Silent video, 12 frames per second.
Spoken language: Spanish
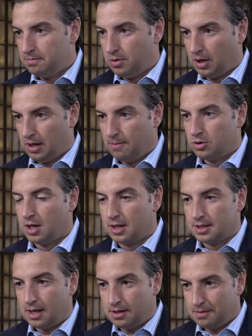¿por qué vamos a
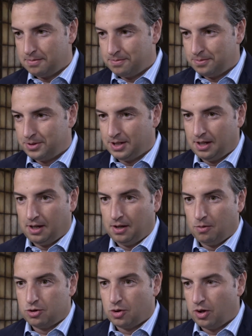arriesgar?
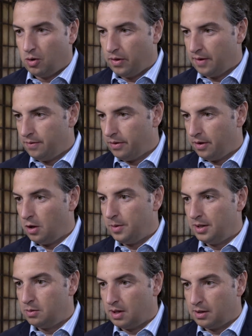Si nuestro negocio ha funcionado
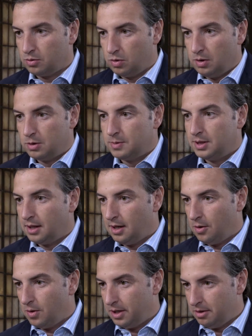bien durante los últimos
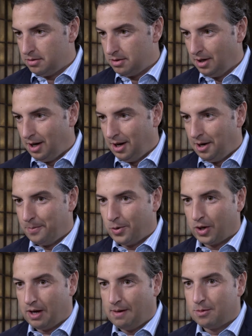25 años,
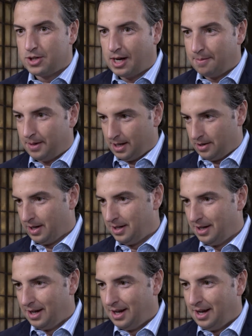¿por qué vamos a cambiar ahora?
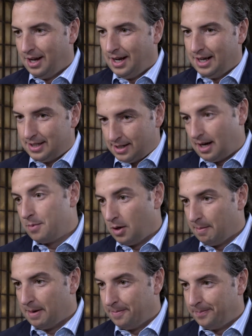Ese es el gran
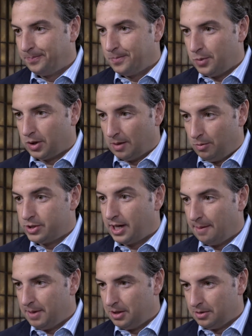problema, porque el mundo
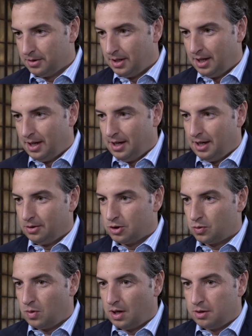está cambiando.
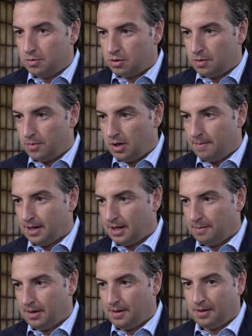Entonces, ¿cuál es nuestro problema?
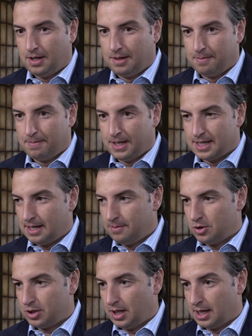Que,
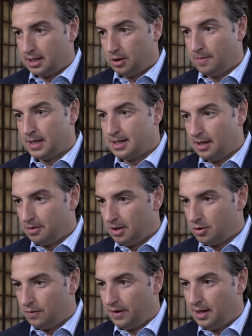pensamos que el éxito pasado
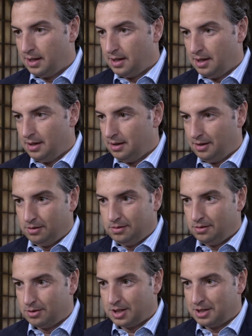es suficiente y no,
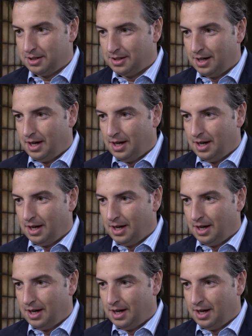no es así.